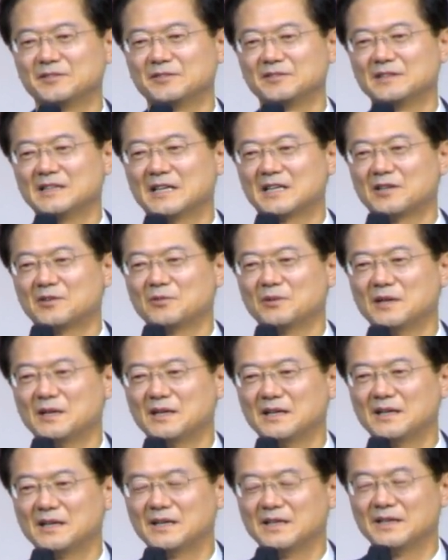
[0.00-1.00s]

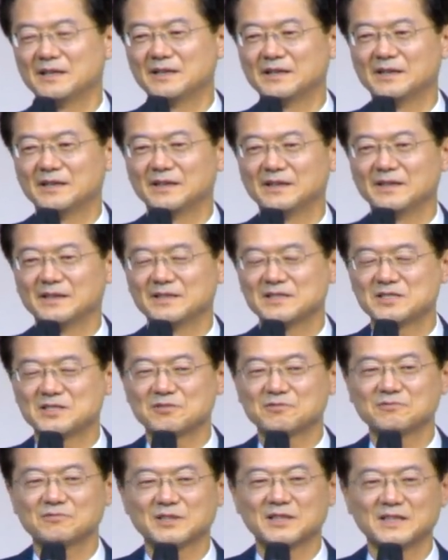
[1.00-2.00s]
나라와 아,
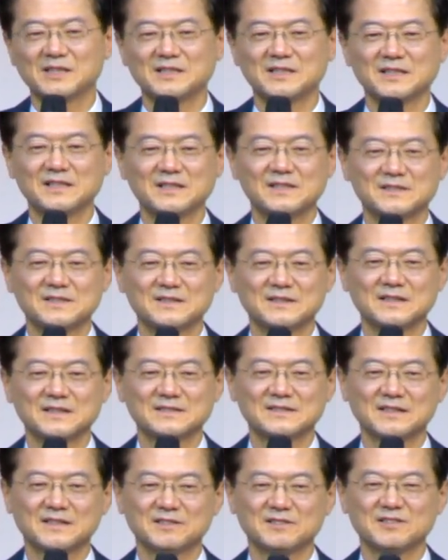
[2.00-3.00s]
시국에 대해서
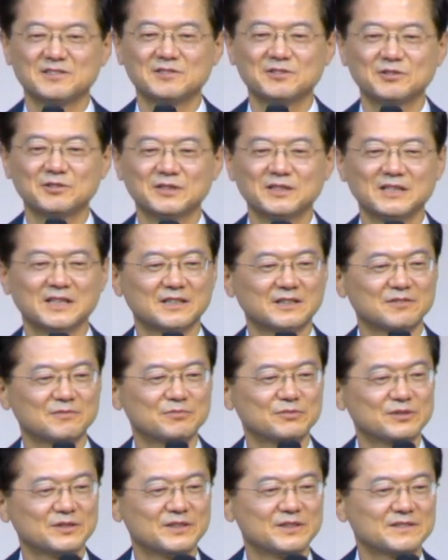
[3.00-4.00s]
항상 쓴소리하는
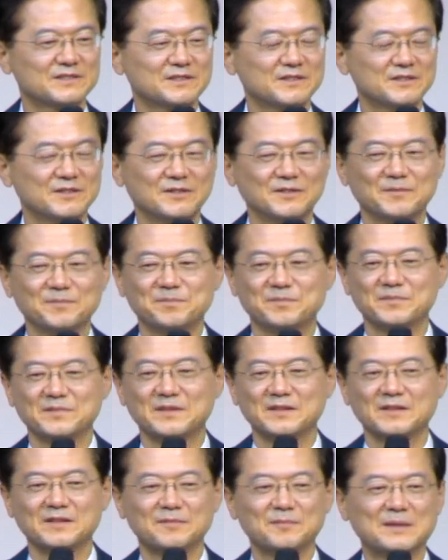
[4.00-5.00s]
분이었어요.
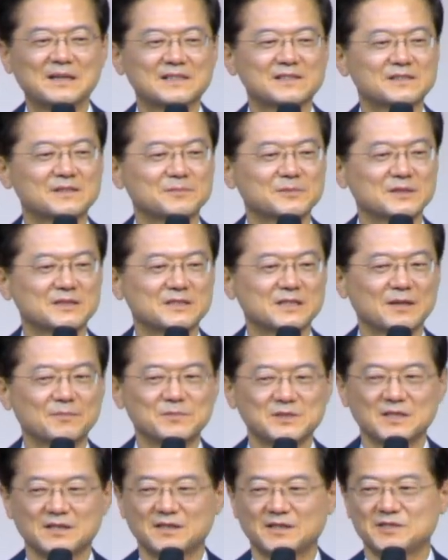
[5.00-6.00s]
근데 말씀을 참
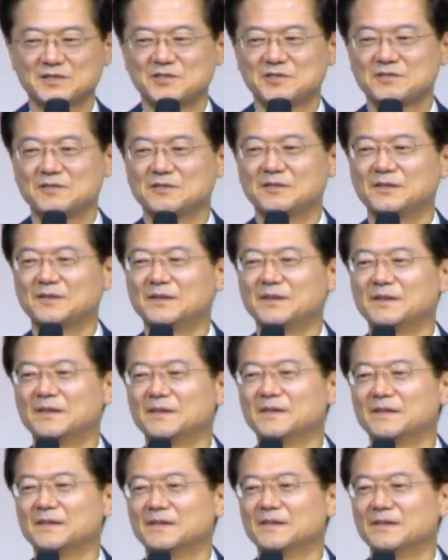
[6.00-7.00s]
잘하시죠.
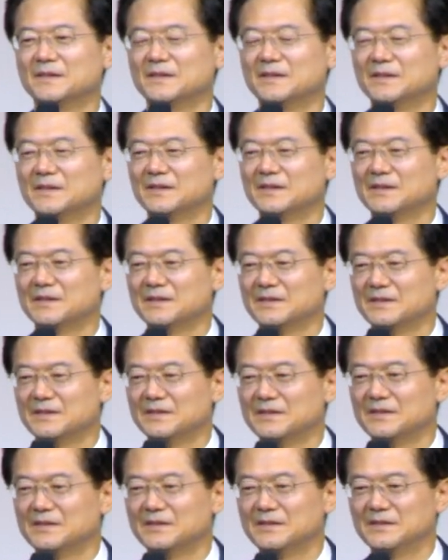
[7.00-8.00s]

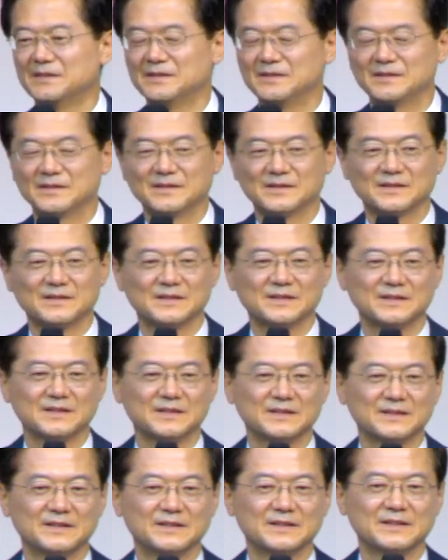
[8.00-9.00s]
어,
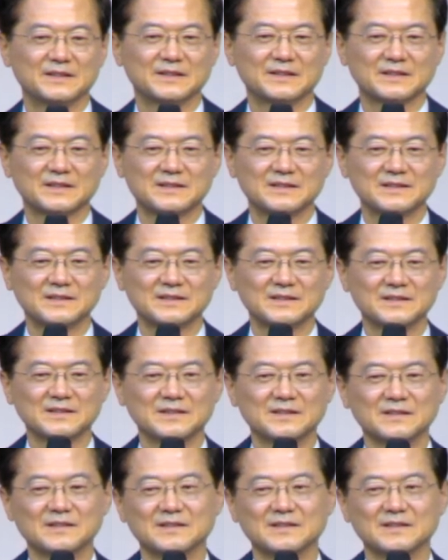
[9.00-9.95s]
그